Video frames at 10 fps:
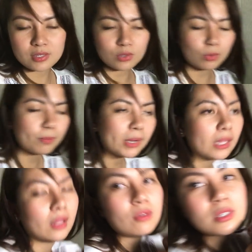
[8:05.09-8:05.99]
So,
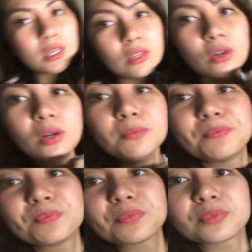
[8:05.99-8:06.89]
kita ko sa inyo,
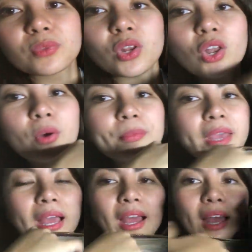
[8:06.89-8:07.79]
yung loob
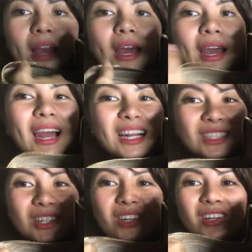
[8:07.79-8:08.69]
niya.
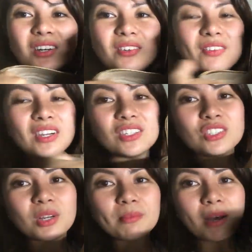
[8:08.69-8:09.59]
Ito, meron
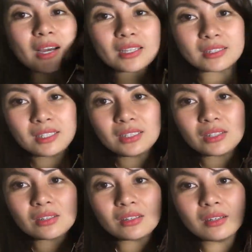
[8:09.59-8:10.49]
siyang pocket
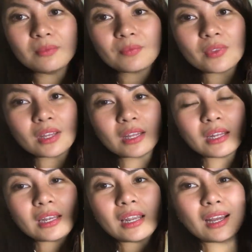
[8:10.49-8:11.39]
dito
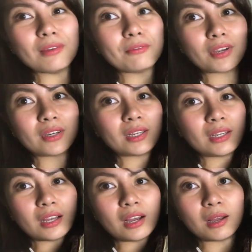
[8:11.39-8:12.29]
na
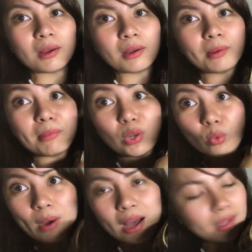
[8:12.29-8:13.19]
very uh,
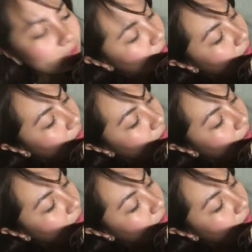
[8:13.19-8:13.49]
maluwag.